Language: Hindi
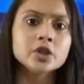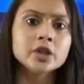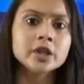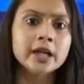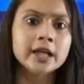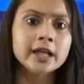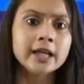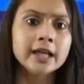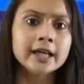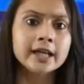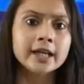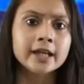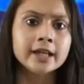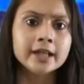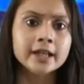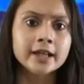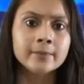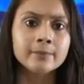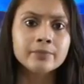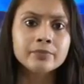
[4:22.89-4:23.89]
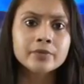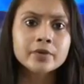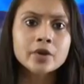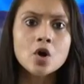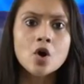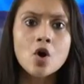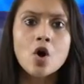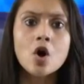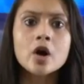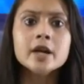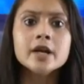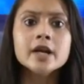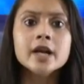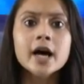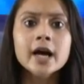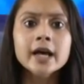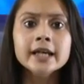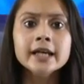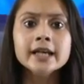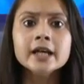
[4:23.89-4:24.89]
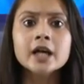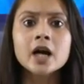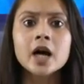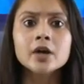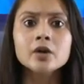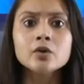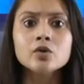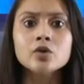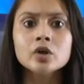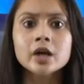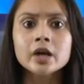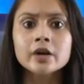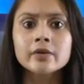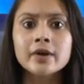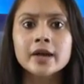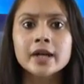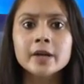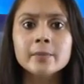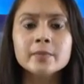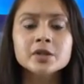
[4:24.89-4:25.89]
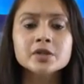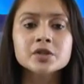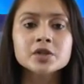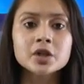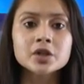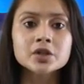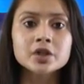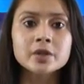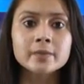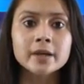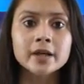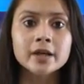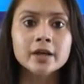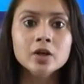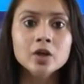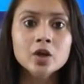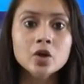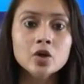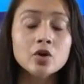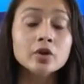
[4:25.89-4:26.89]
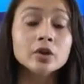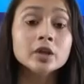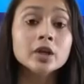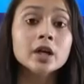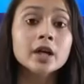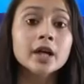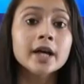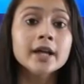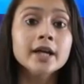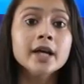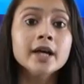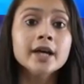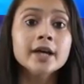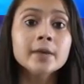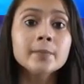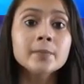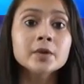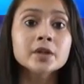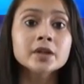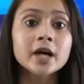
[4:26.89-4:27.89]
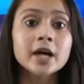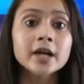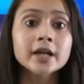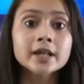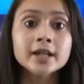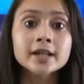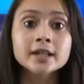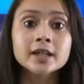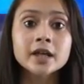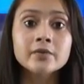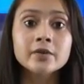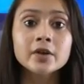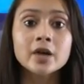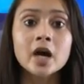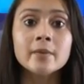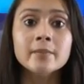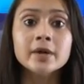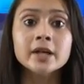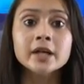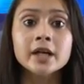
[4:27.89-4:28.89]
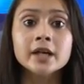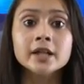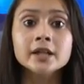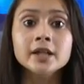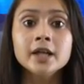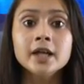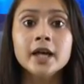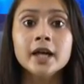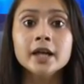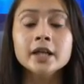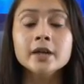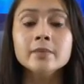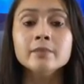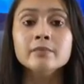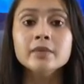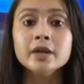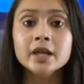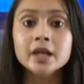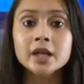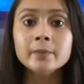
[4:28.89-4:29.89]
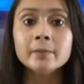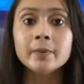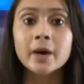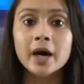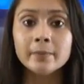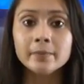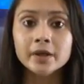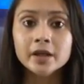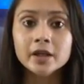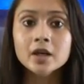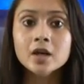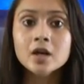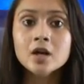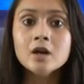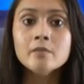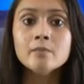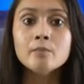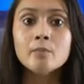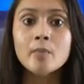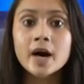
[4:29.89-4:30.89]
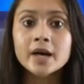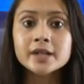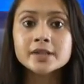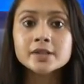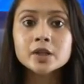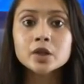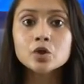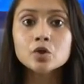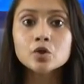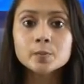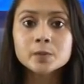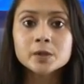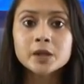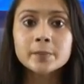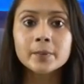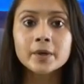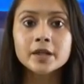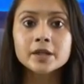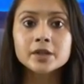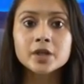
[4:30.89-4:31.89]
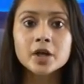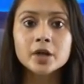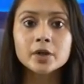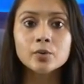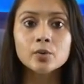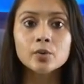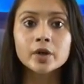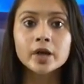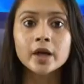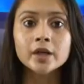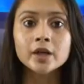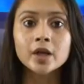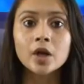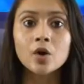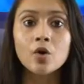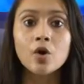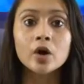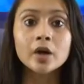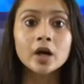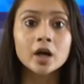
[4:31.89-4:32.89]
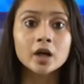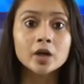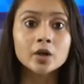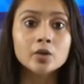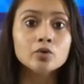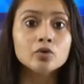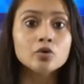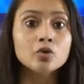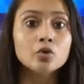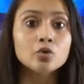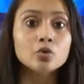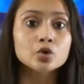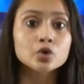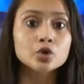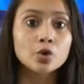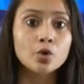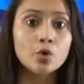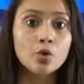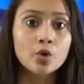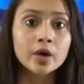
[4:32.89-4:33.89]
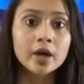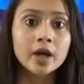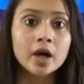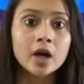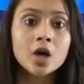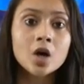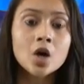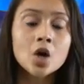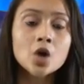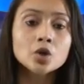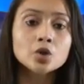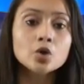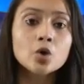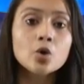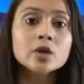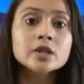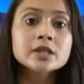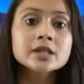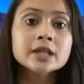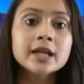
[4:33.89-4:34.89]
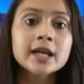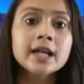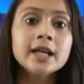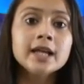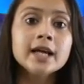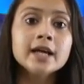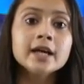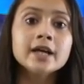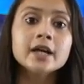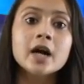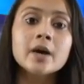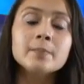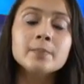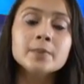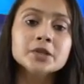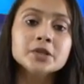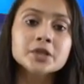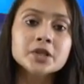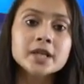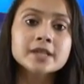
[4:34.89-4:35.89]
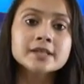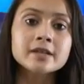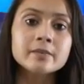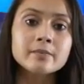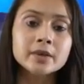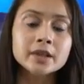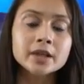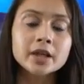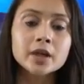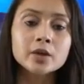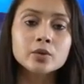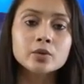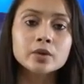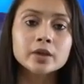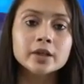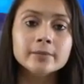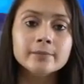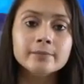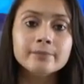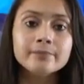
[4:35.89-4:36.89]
नहीं ले रही हैं और न ही कार्य को करवाने में सक्षम हैं। उनका कहना है कि प्रधान के देवर हमें कहते हैं कि मेरी भाभी मानसिक रूप से परेशान हो गई है और अगर उनको कुछ हो गया तो इसके लिए ग्राम पंचायत जिम्मेदार होगी